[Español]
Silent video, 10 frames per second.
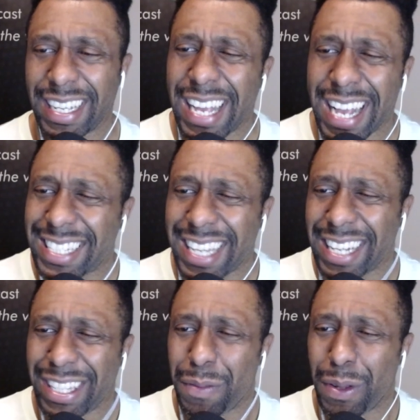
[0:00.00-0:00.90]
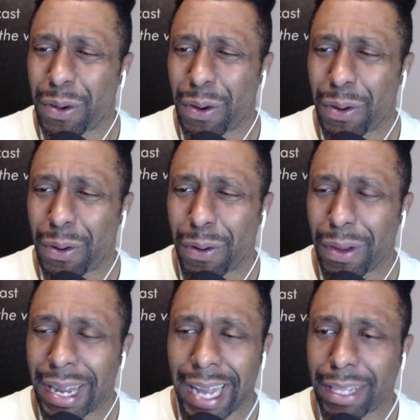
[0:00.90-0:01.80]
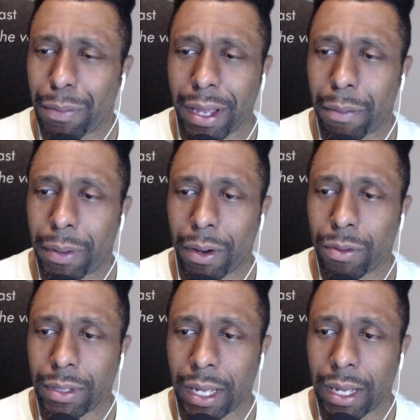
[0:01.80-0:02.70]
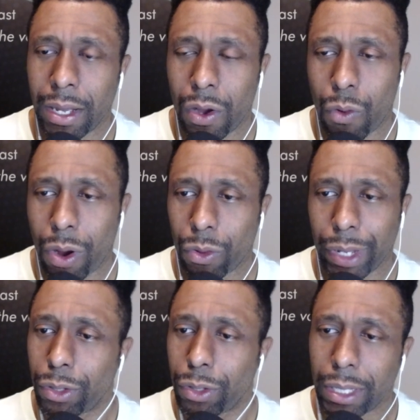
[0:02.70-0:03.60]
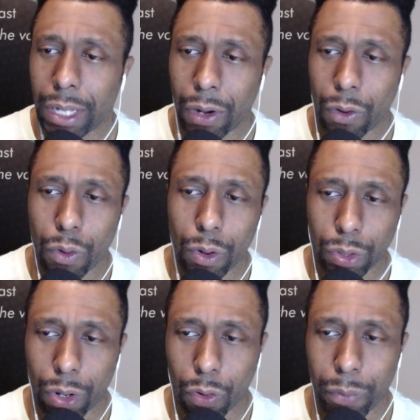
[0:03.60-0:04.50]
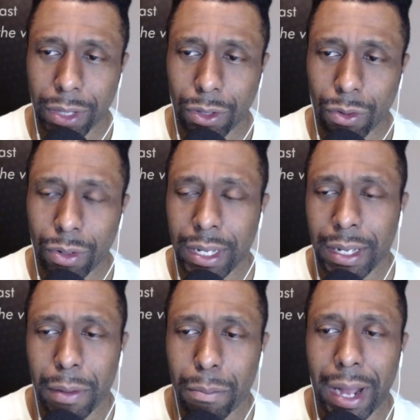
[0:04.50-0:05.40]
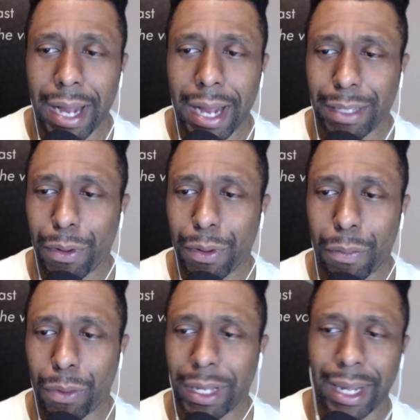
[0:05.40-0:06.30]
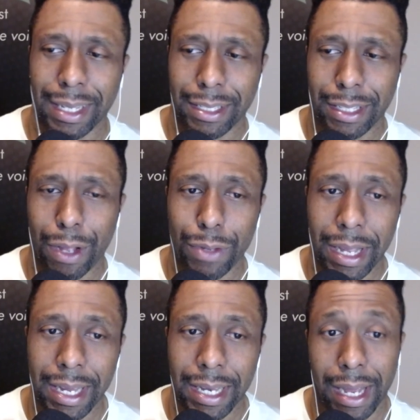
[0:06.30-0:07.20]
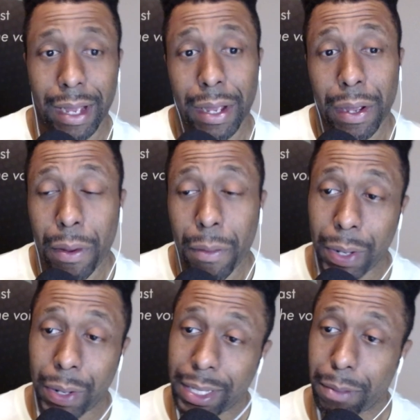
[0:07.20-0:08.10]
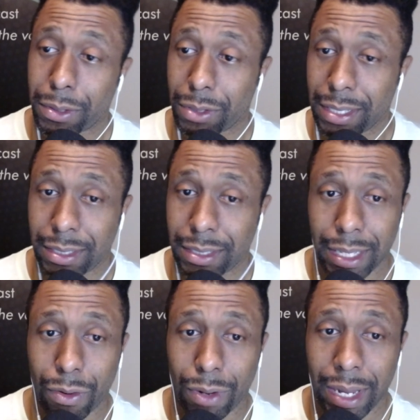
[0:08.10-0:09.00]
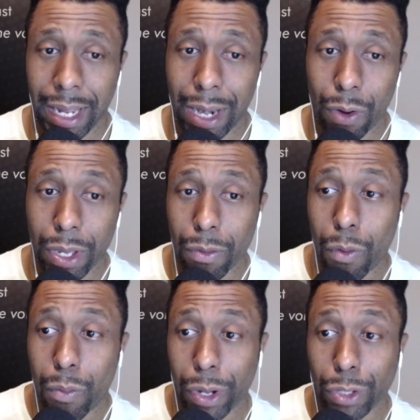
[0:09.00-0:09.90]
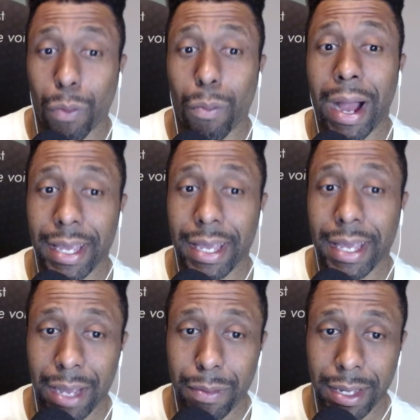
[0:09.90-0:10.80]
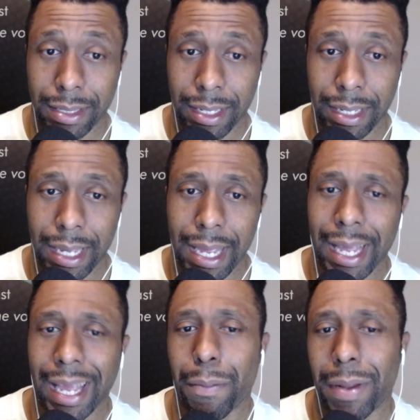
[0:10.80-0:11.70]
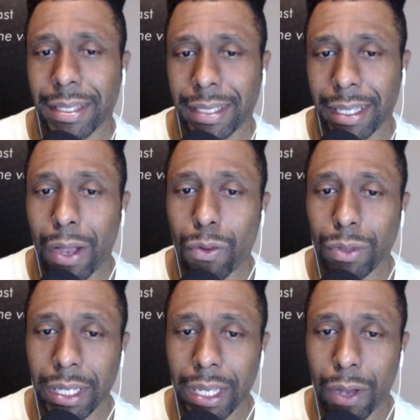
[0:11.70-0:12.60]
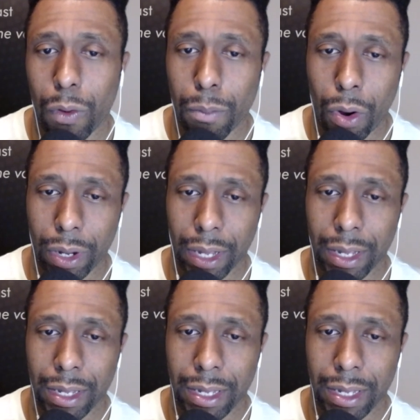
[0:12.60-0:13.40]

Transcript: Esa es el típico, la típica pregunta cuando ya no tienen algún otro argumento, van al típico pregunta que tal si estás en una isla? Pero esta persona en sí, este colega, lo llevó un poquito más allá y me dice, ¿qué pasa si estás en un día en un bosque